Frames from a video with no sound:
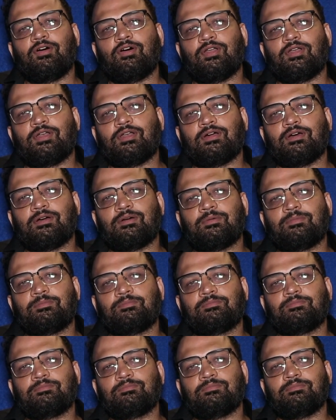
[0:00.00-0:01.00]
और
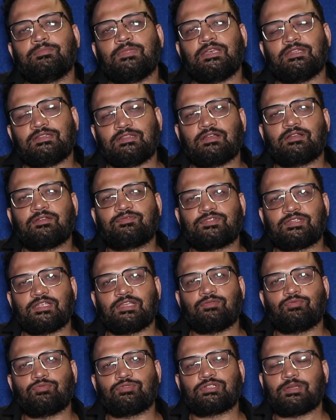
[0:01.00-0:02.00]
uh, मेरी तरफ
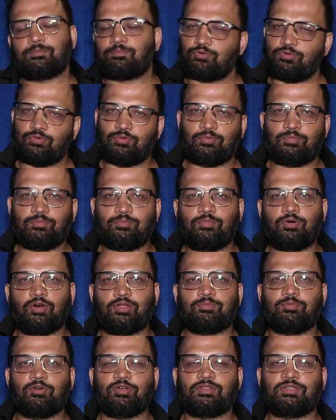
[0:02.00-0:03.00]
से उन सबको
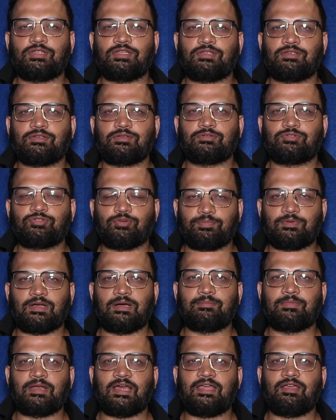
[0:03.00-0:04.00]
बहुत बहुत ही
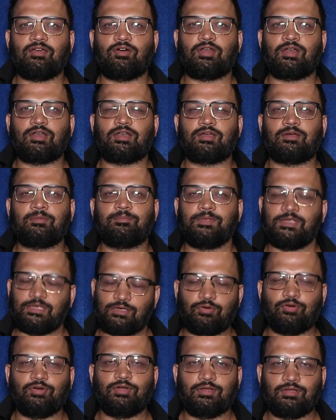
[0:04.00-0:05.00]
शुभकामनाएं और बी
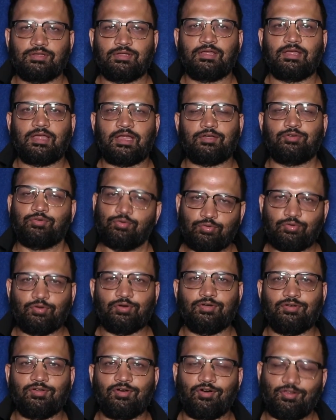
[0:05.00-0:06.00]
गुड एंड डू
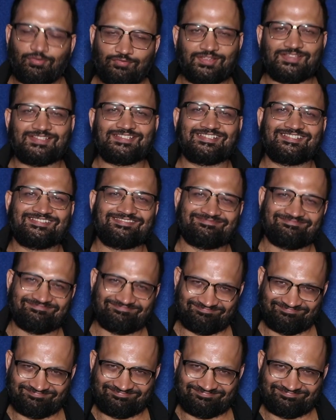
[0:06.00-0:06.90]
गुड ऑलवेज़